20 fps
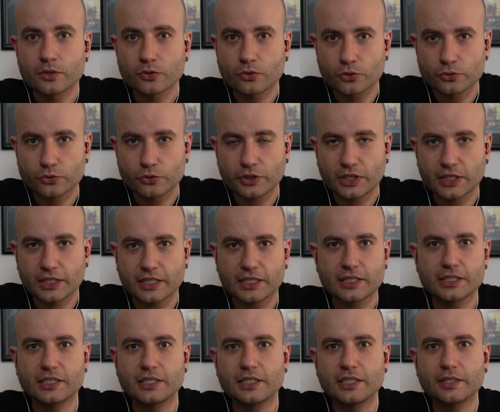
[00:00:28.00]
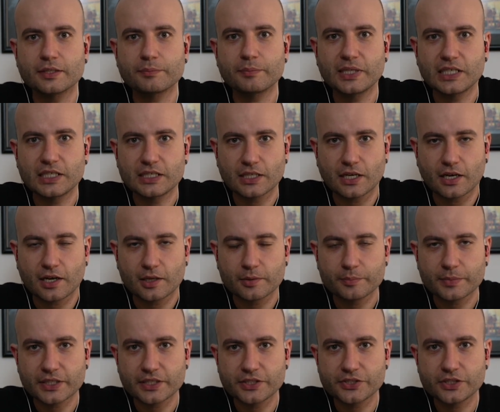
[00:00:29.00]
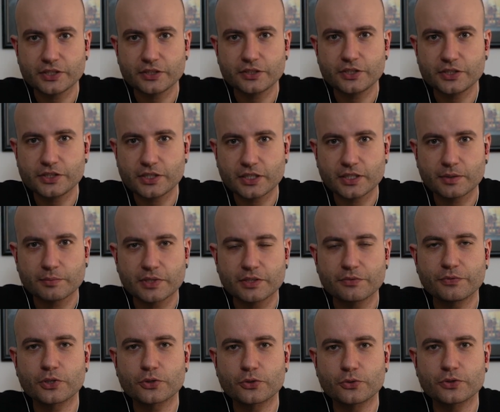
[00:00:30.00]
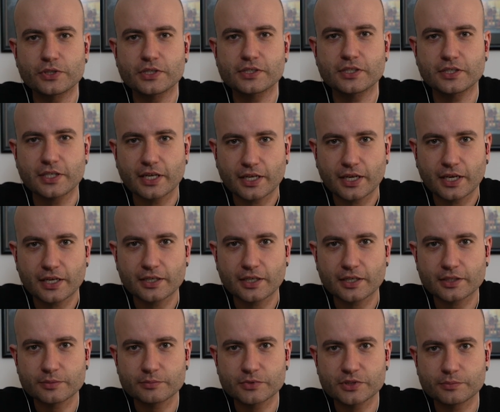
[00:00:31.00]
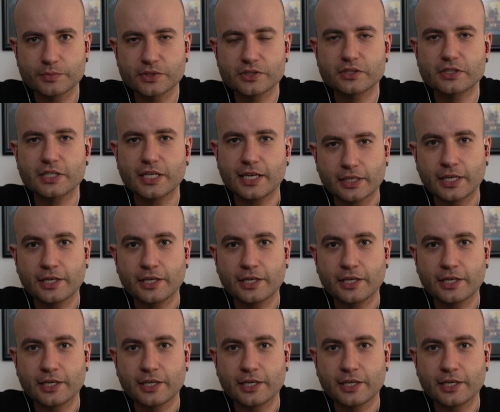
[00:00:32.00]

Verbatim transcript: Konuyla ilgili bilgi almak için Diş Hekimliği Fakültesi Dekan Yardımcımız,